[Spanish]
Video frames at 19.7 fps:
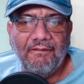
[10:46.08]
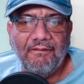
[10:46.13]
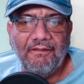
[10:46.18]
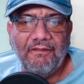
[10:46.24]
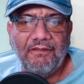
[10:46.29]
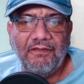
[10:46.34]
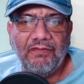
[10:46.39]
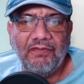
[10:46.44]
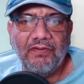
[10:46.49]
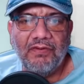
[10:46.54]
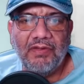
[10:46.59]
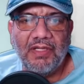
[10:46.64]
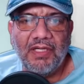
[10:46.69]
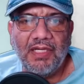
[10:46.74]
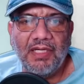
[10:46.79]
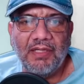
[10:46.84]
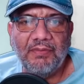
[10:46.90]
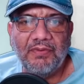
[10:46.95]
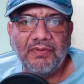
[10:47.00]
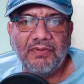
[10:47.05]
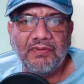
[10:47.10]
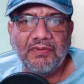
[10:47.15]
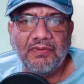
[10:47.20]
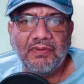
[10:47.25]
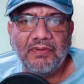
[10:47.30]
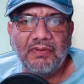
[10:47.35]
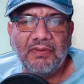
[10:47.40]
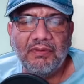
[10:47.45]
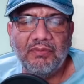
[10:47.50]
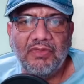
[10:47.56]
Fusionamos.
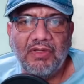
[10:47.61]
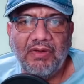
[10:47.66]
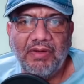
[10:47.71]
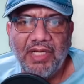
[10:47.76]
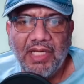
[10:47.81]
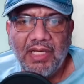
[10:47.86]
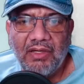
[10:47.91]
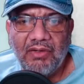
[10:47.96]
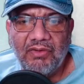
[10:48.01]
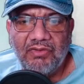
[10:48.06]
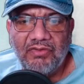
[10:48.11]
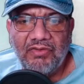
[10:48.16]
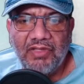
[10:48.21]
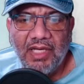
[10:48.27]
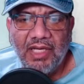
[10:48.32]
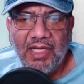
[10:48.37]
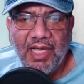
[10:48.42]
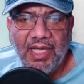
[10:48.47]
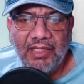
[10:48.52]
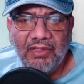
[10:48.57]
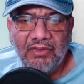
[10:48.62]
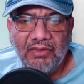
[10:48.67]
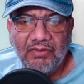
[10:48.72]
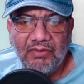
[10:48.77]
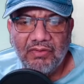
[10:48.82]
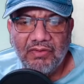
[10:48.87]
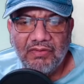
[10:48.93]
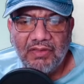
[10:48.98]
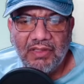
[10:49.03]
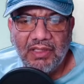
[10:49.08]
Vamos a ver qué nos saca esto.
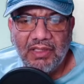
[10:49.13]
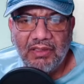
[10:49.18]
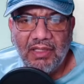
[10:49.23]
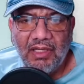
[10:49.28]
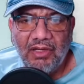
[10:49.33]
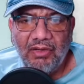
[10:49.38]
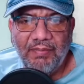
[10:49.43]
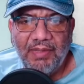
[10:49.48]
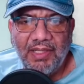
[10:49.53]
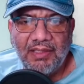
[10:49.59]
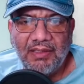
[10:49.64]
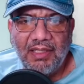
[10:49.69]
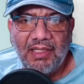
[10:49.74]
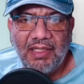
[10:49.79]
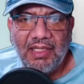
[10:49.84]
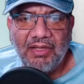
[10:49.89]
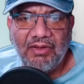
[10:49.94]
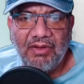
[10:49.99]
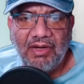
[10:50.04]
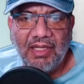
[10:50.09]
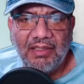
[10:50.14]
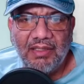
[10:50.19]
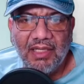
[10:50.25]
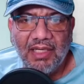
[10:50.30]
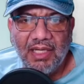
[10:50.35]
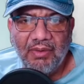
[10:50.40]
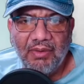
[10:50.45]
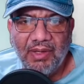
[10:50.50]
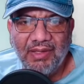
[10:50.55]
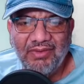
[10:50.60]
dice, aumenta el daño al
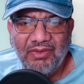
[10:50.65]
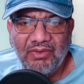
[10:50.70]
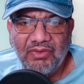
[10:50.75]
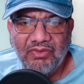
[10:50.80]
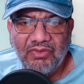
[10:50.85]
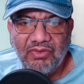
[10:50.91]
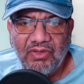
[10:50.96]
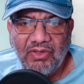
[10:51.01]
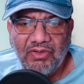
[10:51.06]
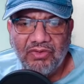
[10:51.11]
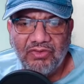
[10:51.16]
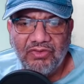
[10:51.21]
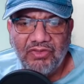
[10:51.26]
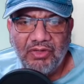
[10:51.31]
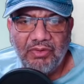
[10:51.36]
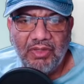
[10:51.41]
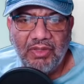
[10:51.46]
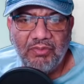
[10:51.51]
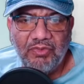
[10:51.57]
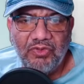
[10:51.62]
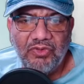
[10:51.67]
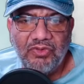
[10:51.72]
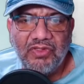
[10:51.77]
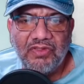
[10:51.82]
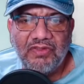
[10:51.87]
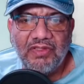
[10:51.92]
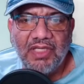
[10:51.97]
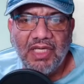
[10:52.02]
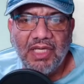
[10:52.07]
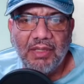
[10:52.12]
ataque básico. Eso no nos sirve de mucho,
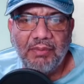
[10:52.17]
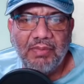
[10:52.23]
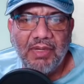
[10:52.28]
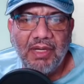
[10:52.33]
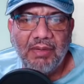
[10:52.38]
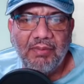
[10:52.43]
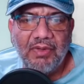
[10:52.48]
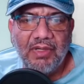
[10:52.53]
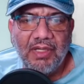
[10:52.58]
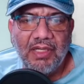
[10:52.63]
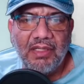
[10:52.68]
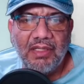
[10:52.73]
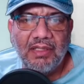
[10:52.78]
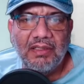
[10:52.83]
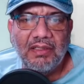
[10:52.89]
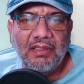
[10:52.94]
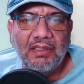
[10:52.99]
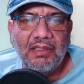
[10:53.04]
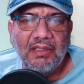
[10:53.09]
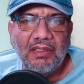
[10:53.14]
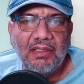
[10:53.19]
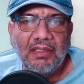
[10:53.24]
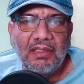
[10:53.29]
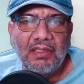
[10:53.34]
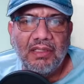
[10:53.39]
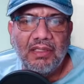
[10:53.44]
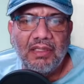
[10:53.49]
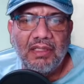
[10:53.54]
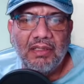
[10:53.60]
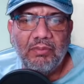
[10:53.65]
así que vamos a...
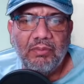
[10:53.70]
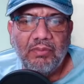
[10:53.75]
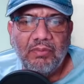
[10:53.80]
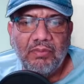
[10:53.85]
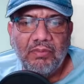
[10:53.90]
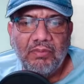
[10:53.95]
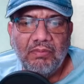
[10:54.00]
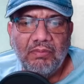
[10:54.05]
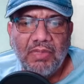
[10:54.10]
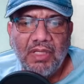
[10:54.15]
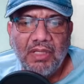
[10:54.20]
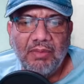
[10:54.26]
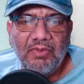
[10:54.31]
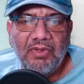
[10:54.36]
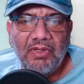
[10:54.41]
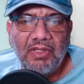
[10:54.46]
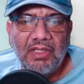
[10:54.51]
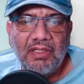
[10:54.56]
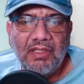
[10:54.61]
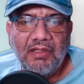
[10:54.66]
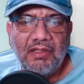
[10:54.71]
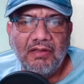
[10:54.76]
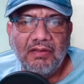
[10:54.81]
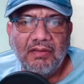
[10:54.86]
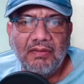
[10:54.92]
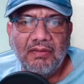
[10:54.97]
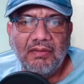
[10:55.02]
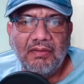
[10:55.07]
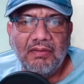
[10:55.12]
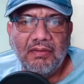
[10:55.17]
Vamos a...
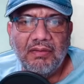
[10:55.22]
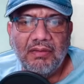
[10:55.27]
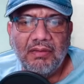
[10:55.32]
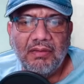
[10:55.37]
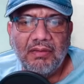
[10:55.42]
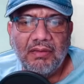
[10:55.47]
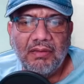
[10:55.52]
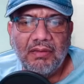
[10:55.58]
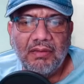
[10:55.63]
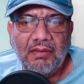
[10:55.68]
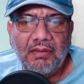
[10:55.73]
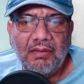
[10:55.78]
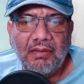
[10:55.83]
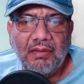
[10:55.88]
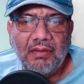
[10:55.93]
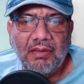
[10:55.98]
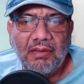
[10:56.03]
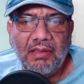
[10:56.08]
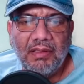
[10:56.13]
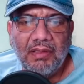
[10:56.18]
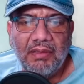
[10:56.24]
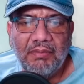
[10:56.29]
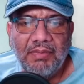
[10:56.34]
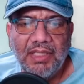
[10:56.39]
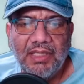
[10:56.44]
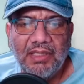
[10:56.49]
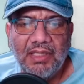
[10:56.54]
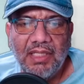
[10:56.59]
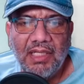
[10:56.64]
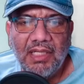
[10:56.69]
A
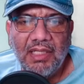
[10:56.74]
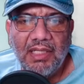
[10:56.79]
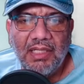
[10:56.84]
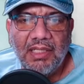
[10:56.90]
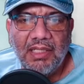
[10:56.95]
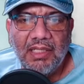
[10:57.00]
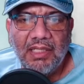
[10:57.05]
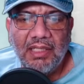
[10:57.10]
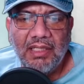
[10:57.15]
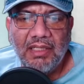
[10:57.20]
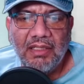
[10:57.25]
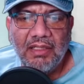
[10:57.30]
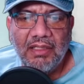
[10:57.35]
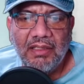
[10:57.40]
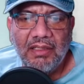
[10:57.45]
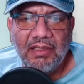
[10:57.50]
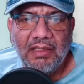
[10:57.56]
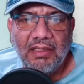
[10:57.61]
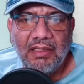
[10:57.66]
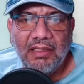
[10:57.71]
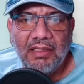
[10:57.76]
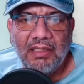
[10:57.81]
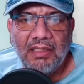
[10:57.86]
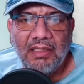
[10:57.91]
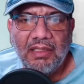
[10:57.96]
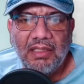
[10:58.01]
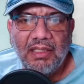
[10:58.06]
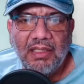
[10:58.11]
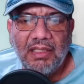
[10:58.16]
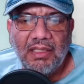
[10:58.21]
meterle...
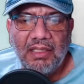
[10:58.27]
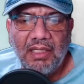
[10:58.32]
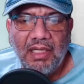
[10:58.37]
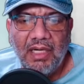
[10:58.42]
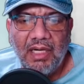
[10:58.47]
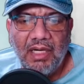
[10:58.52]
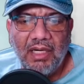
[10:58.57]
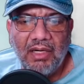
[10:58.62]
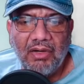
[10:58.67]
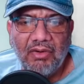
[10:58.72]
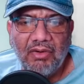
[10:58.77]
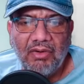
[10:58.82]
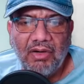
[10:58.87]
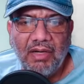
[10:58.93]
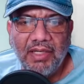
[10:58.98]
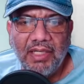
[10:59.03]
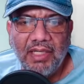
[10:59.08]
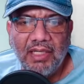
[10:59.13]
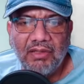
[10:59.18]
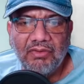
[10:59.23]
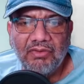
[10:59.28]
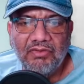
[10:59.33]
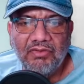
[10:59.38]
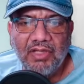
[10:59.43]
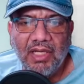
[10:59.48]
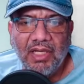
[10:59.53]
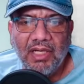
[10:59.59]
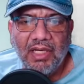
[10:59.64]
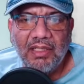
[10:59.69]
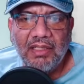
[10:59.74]
Reroll a ver qué nos
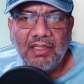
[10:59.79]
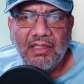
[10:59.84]
sale.